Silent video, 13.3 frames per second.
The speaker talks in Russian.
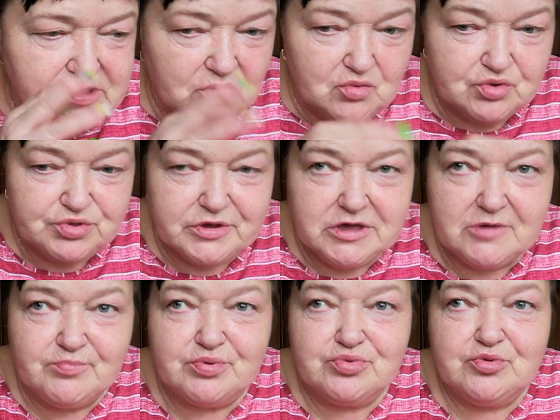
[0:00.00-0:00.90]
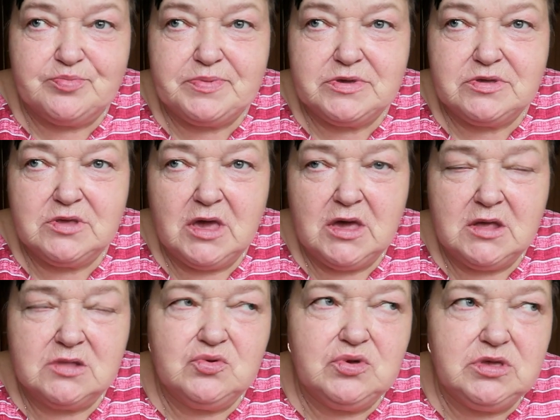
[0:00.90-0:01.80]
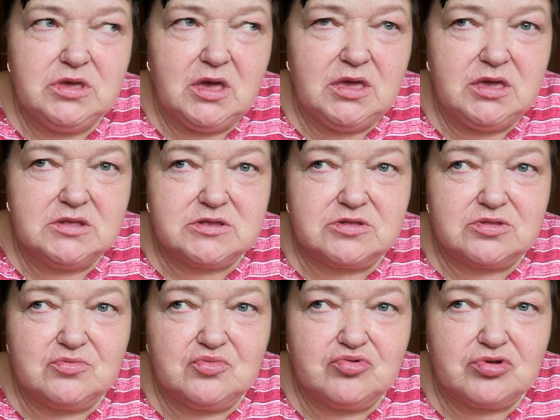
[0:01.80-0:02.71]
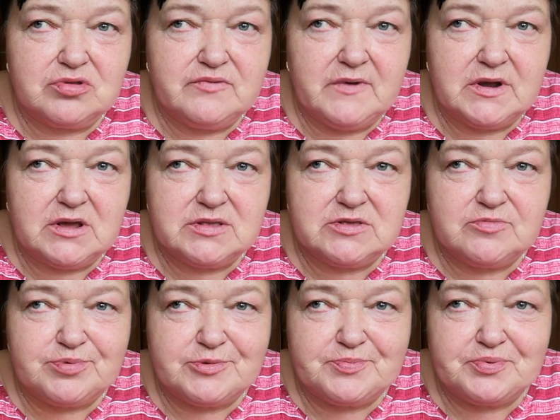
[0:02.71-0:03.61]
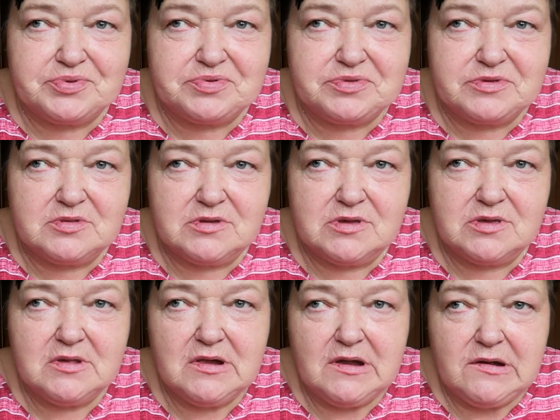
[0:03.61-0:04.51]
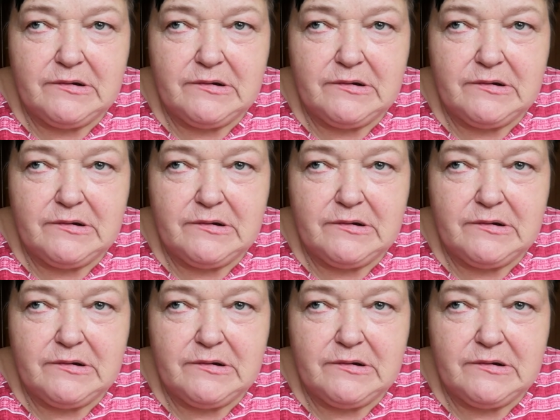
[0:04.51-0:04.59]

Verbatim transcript: Такой-то я буду петь. Ну и я этот, ну, уже два раза пропустила.